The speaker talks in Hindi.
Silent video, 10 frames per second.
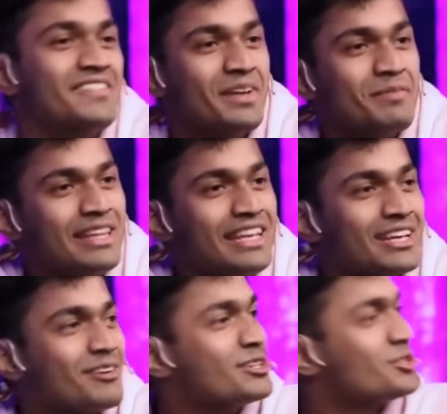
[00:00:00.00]
फिर मैं
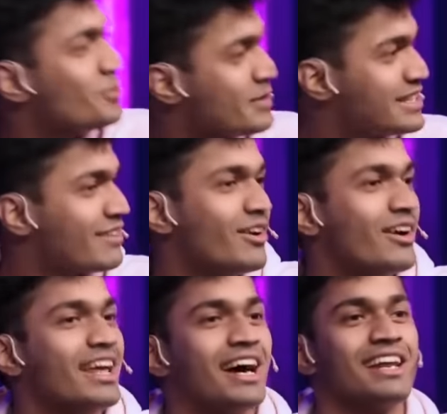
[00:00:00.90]
देख रहा हूँ कि शो पे सिर्फ
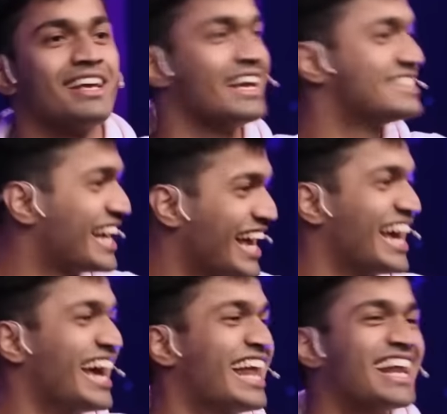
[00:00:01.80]
लौंडे आ रहे
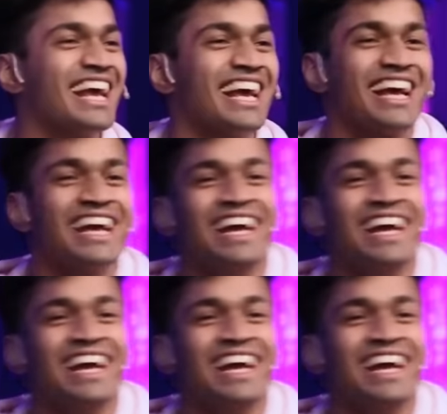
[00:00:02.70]
हैं